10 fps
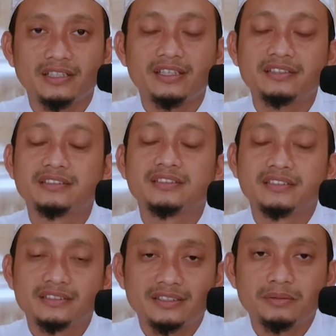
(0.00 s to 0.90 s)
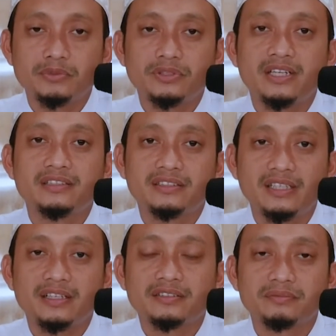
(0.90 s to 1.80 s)
ya kemudian
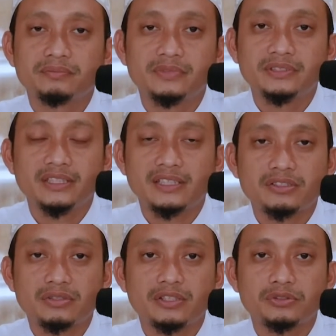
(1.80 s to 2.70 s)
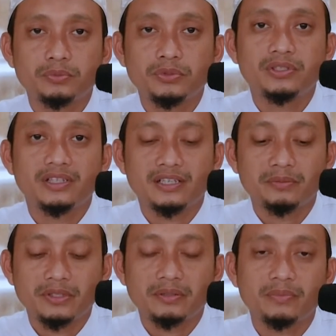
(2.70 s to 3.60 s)
dia menjaga salat subuh dengan
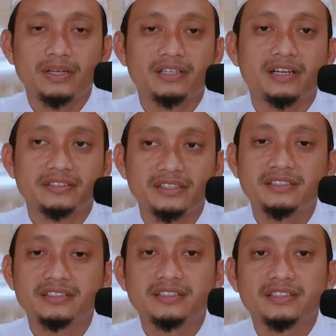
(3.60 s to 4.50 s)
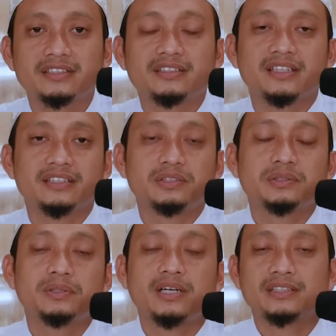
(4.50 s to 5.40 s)
lebih baik lagi nah
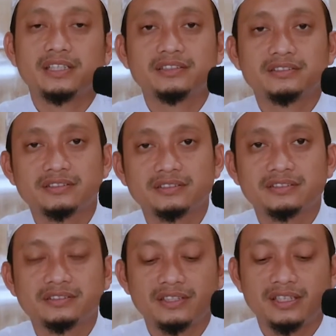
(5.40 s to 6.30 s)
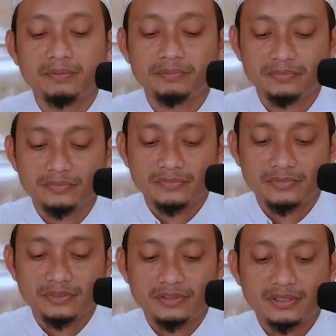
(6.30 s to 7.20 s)
itu akan dalam
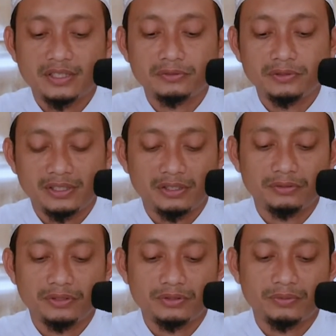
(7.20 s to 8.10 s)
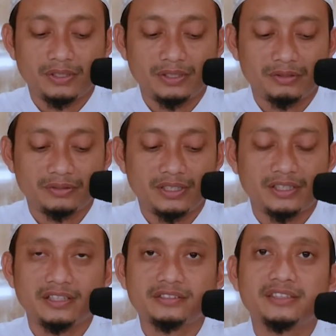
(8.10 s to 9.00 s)
tanggungan Allah Subhanahu wa
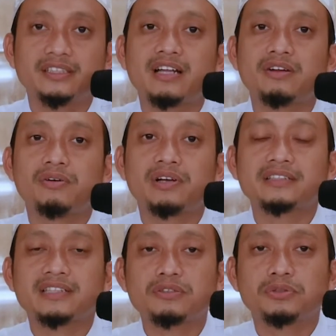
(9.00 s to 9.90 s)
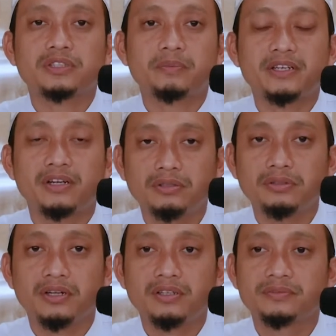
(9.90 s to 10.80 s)
taala. Jadi kalau orang takut kepada
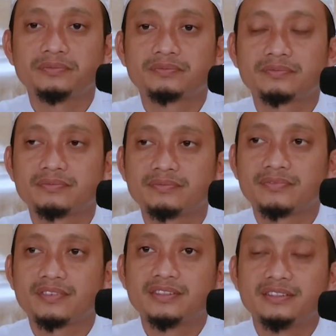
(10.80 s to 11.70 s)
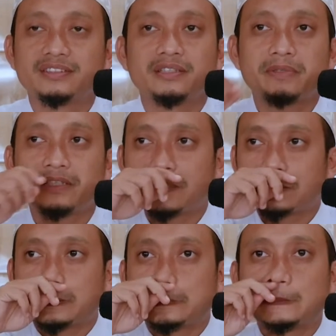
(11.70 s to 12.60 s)
Allah, saya pernah
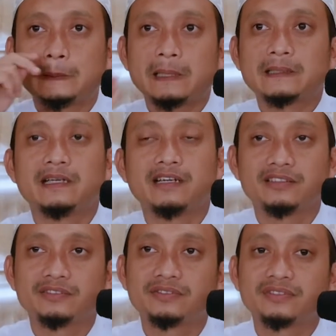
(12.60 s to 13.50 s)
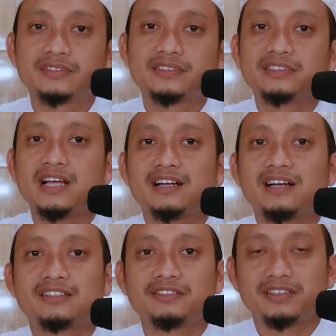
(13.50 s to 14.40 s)
ketemu orang yang sangar